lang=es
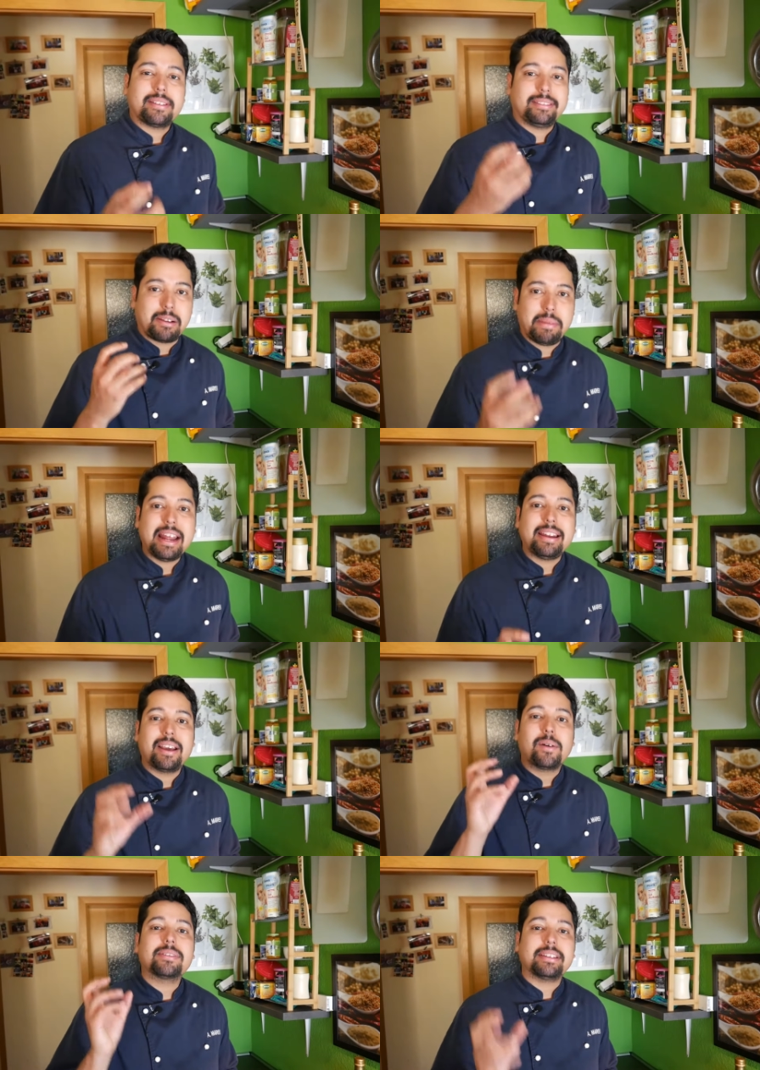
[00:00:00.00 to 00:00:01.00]
se terminen de
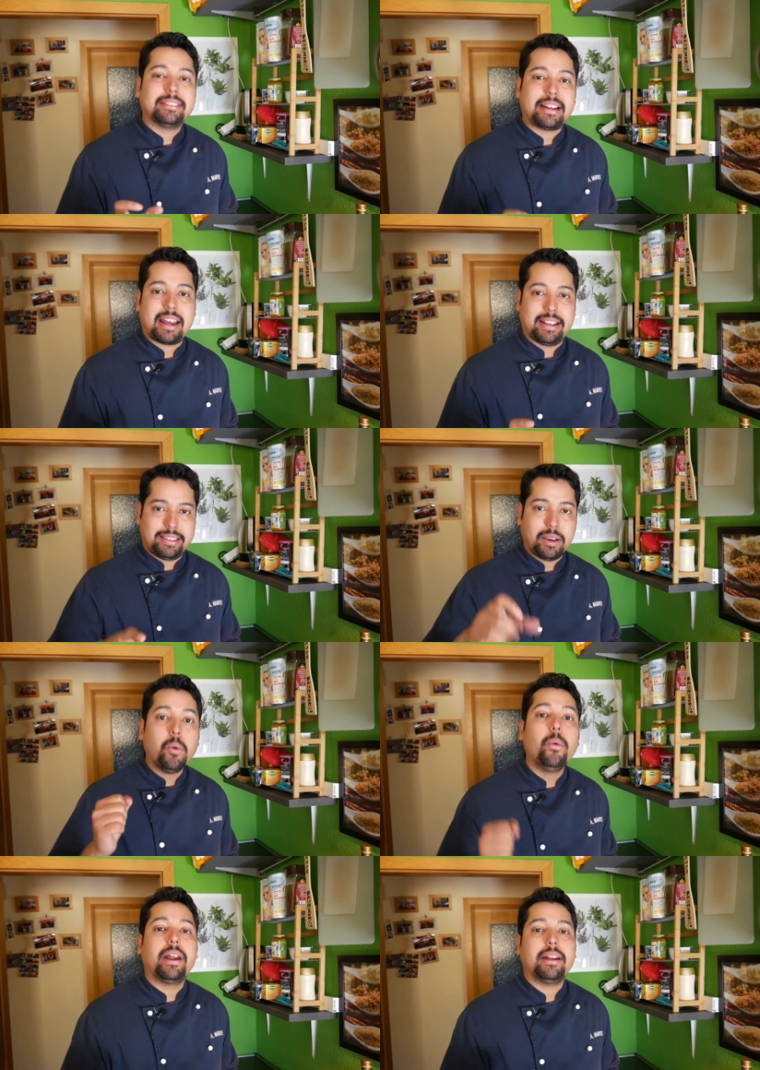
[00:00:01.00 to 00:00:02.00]
concentrar y se
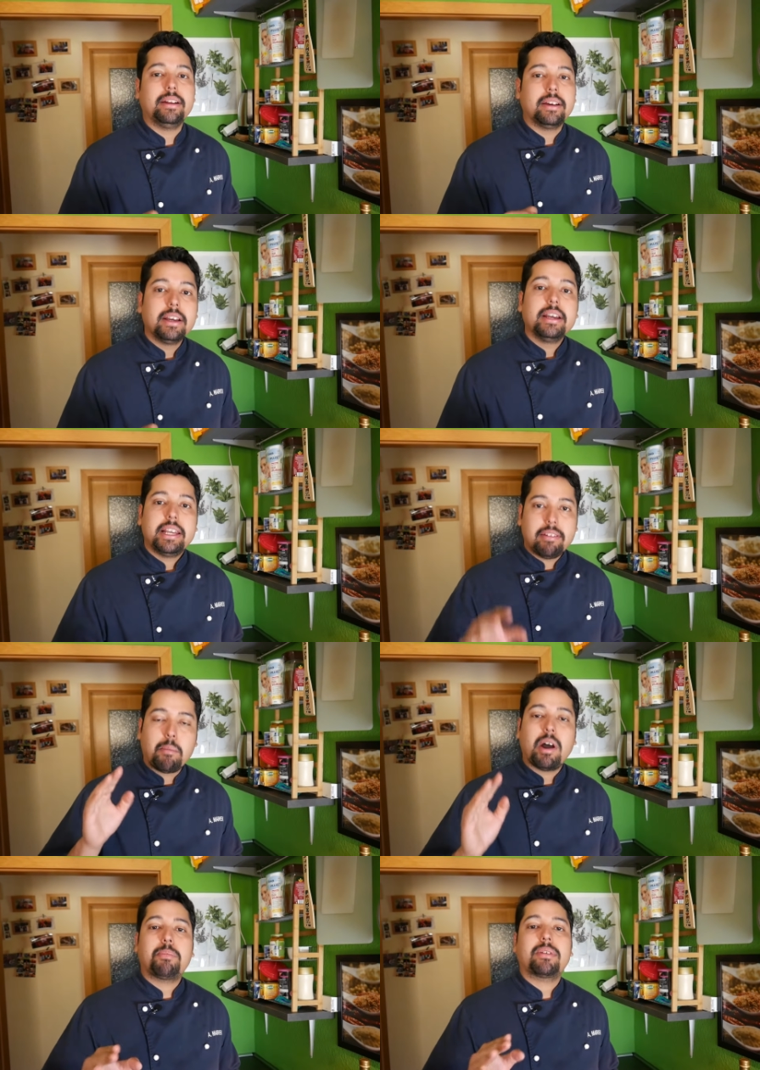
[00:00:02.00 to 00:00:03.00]
unan. Y
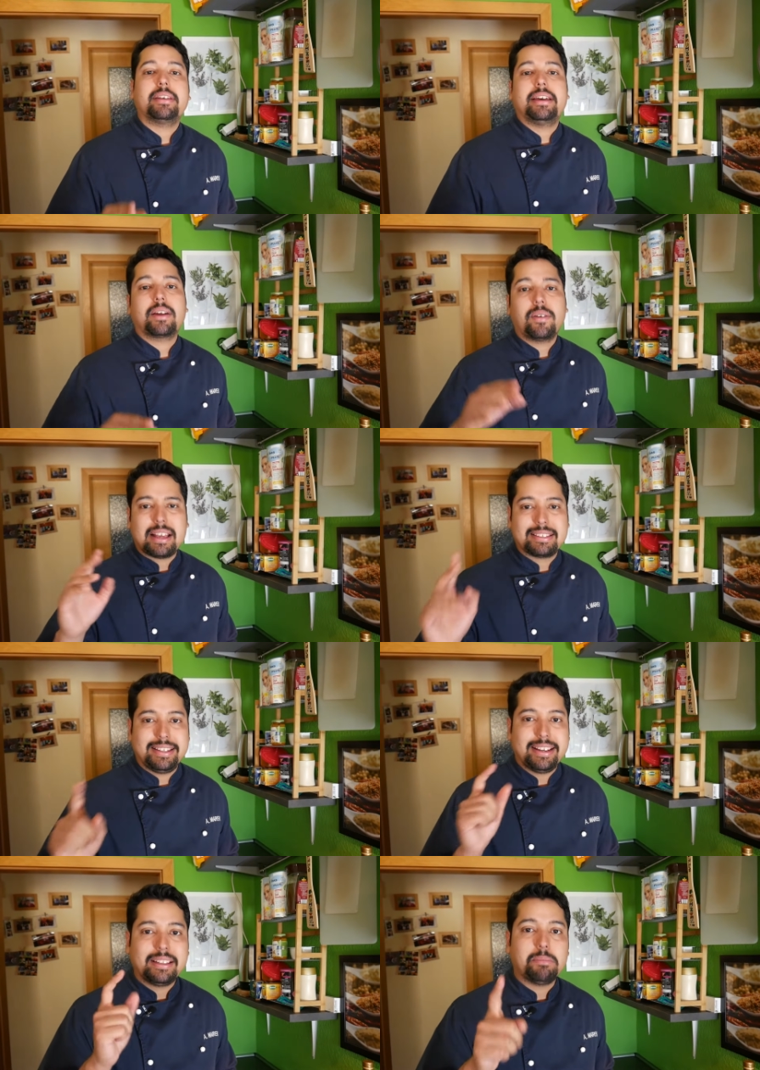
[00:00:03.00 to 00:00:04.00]
vamos a proceder con la
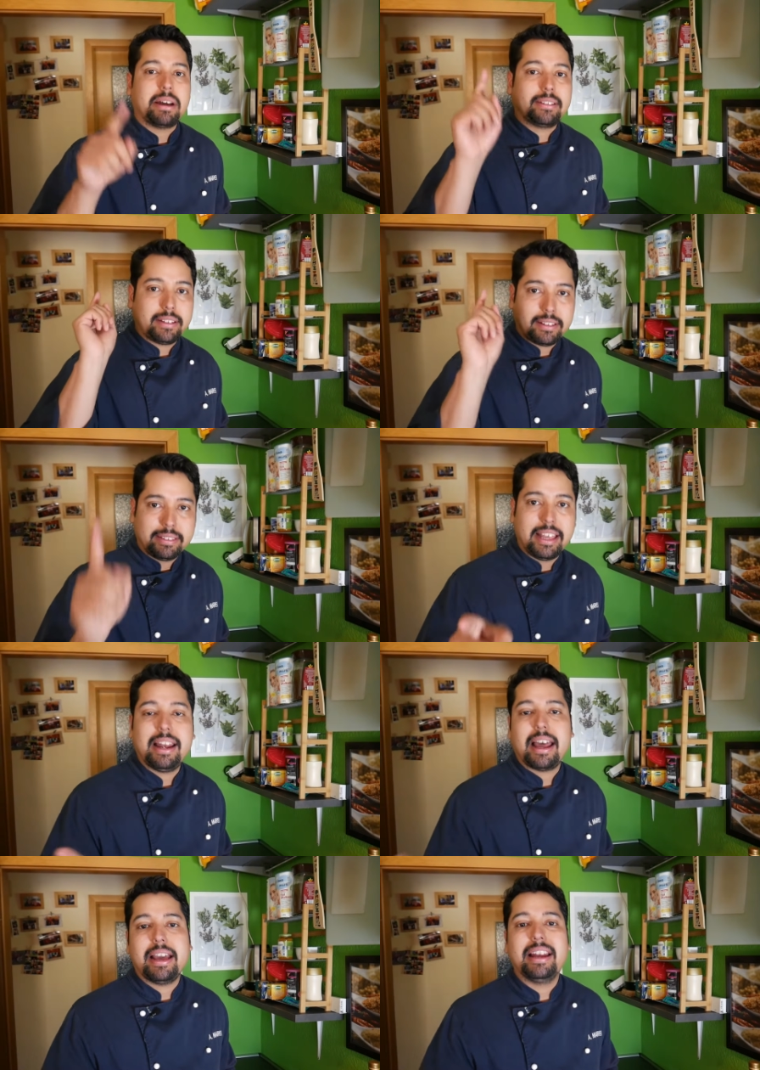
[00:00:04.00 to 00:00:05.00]
siguiente parte de
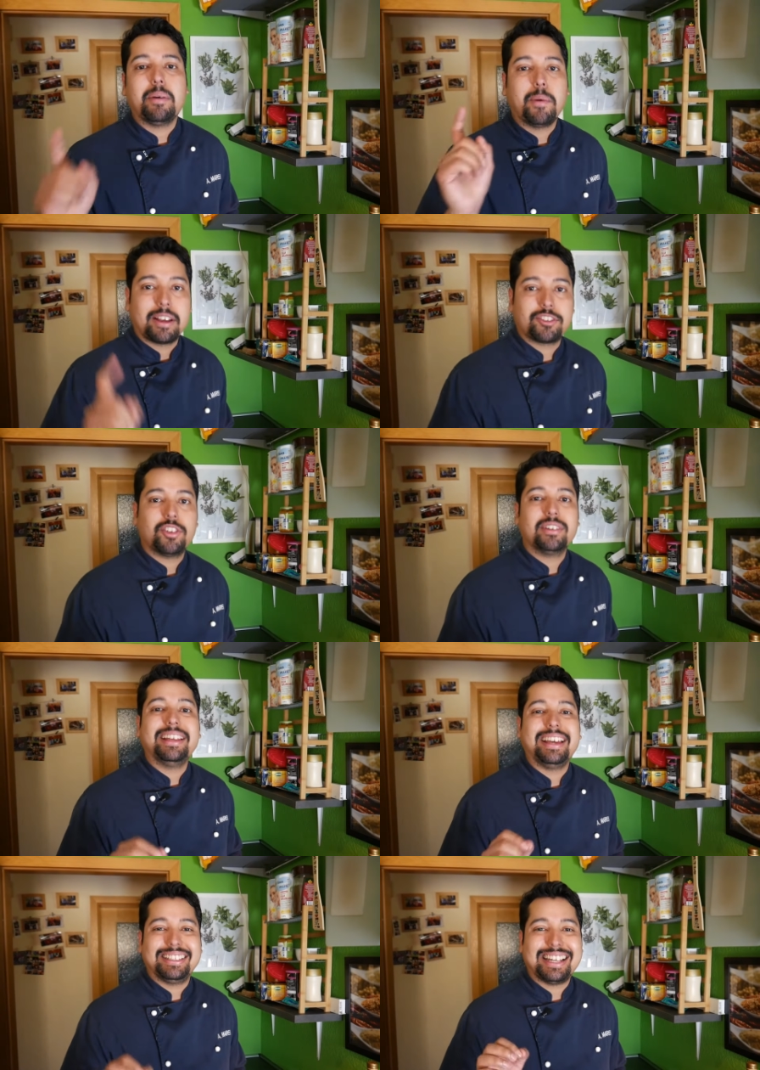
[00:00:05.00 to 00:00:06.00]
la elaboración
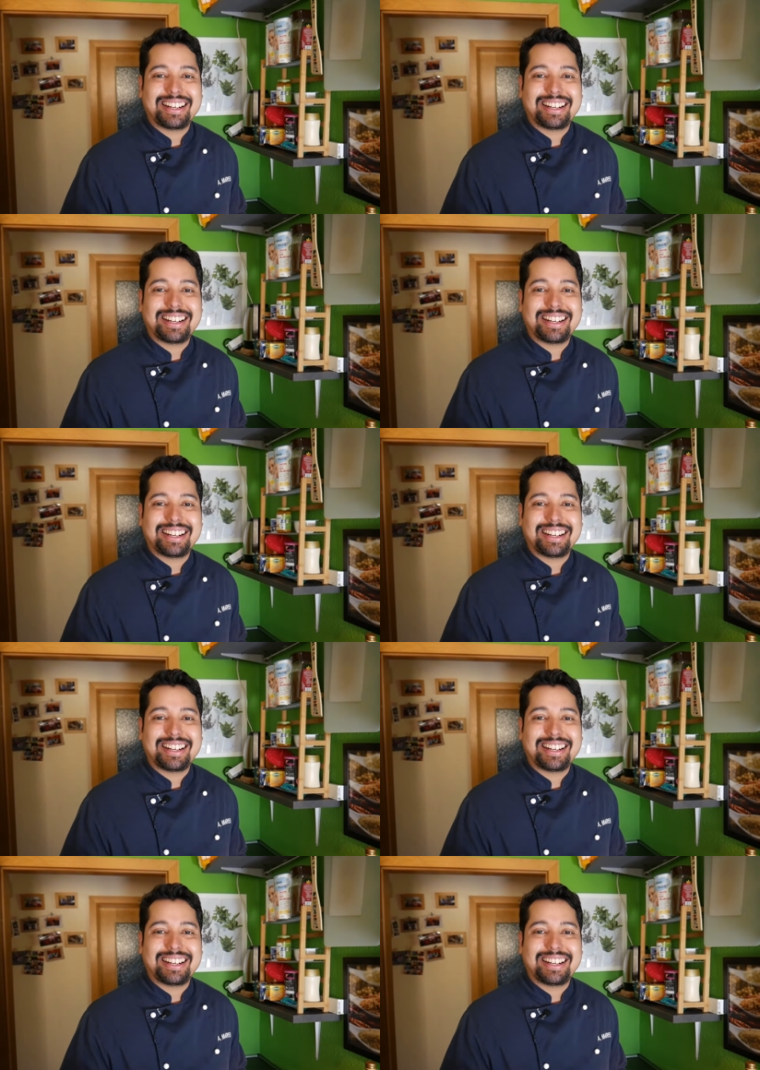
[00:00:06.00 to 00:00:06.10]
de esta